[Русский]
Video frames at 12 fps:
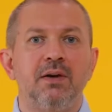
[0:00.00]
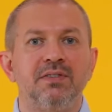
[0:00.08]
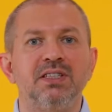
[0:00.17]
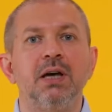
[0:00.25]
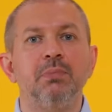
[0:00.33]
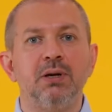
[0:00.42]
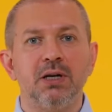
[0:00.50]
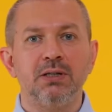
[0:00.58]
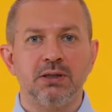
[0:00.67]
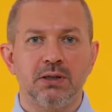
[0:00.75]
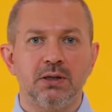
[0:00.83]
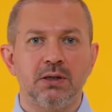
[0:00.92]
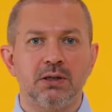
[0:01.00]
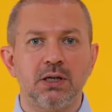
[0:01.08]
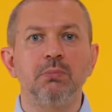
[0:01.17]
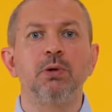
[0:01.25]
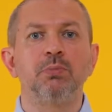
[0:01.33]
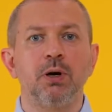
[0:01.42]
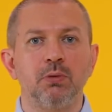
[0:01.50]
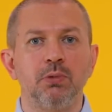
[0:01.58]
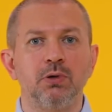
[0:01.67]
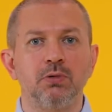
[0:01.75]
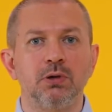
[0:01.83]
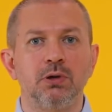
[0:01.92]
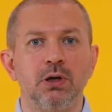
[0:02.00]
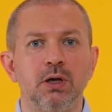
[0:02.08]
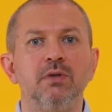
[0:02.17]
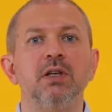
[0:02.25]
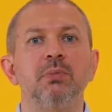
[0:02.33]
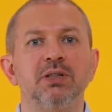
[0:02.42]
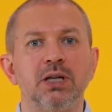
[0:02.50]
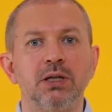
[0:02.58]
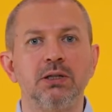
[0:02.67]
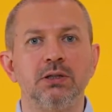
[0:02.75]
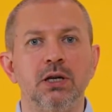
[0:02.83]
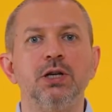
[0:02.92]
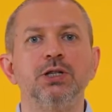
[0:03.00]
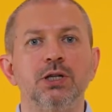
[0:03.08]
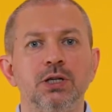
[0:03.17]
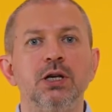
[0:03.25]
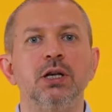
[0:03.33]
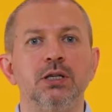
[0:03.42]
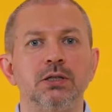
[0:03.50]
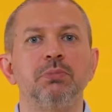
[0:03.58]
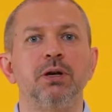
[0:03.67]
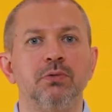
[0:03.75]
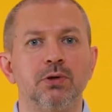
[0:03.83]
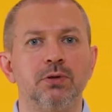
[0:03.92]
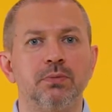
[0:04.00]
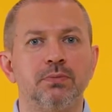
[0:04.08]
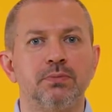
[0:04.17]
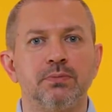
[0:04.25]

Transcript: Вся операция займет пару минут, и вы не потратите лишние деньги за перевод.